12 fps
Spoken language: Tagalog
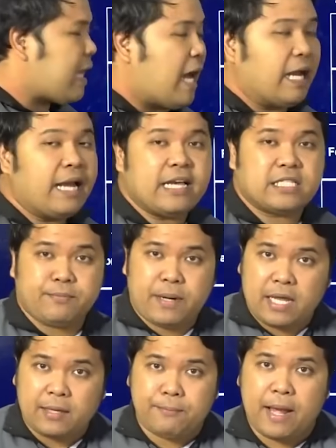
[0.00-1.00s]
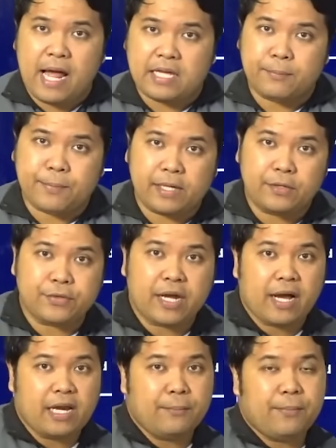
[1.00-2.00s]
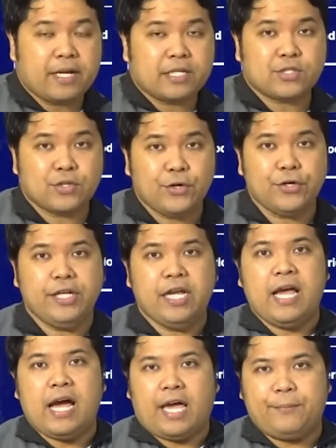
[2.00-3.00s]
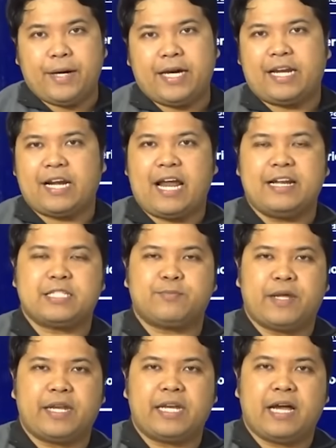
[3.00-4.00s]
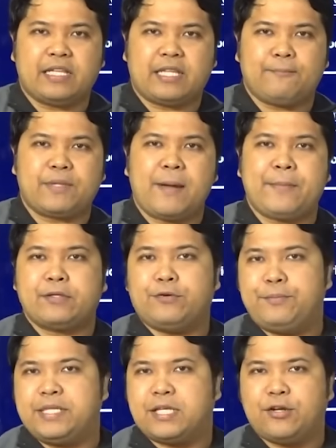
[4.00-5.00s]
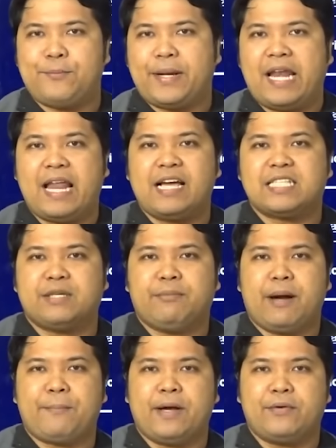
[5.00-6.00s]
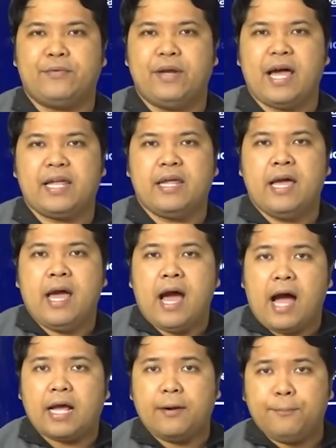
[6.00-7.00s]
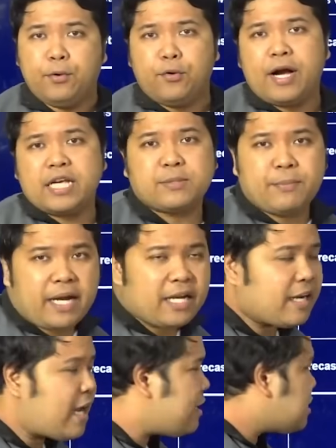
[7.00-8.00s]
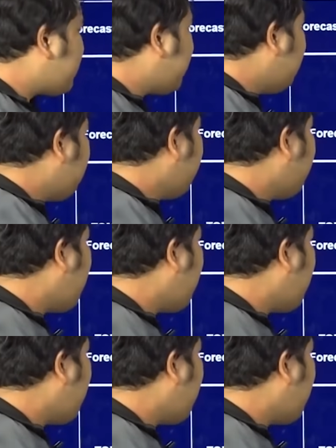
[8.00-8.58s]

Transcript: at Batangas. Malaking bahagi pa rin ho ng Calabarzon ay makararanas pa rin ng katamtam katamtaman kung minsan ho malalakas na mga pag-ulan. Hanggang bukas makararanas pa rin ho